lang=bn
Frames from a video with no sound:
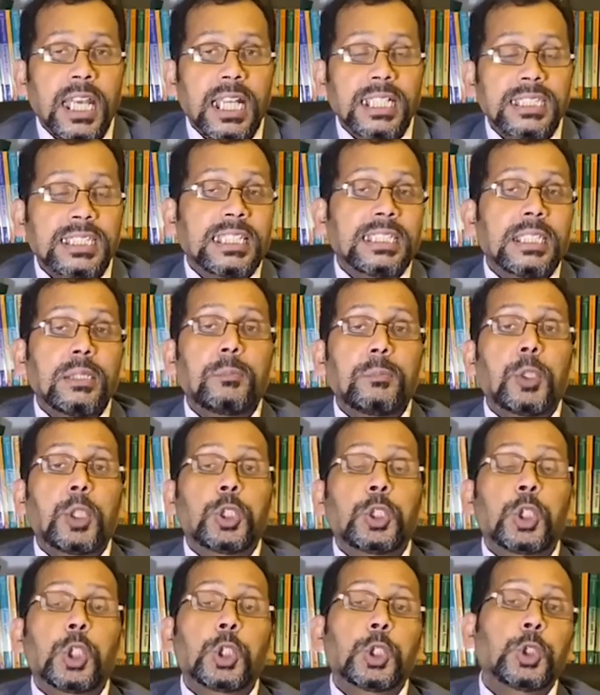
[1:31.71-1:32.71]
আর যাদের
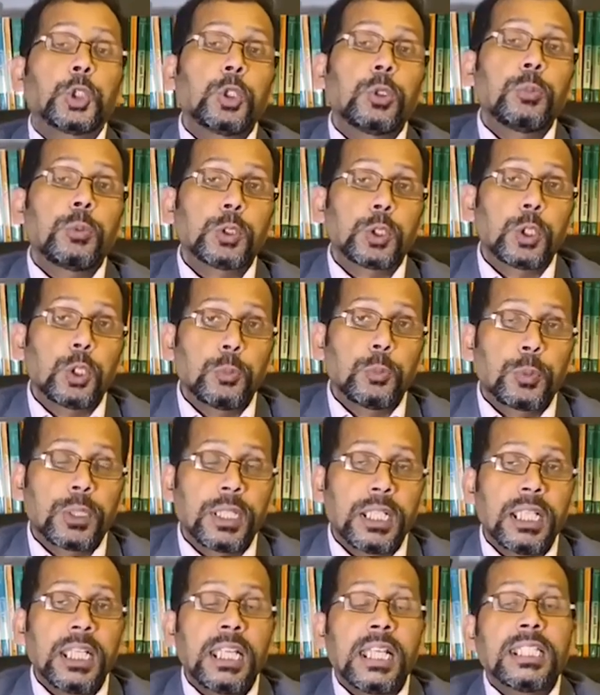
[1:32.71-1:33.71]
বয়স সত্তর বছরের
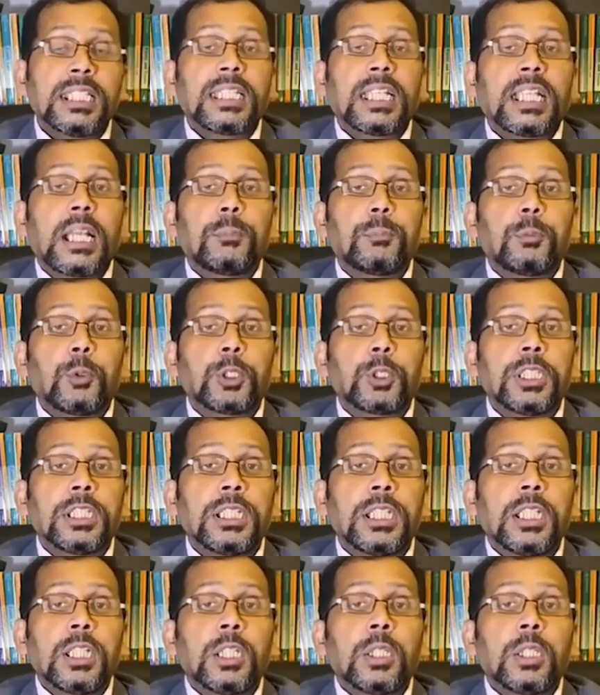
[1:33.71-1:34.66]
উপরে তারা প্রতি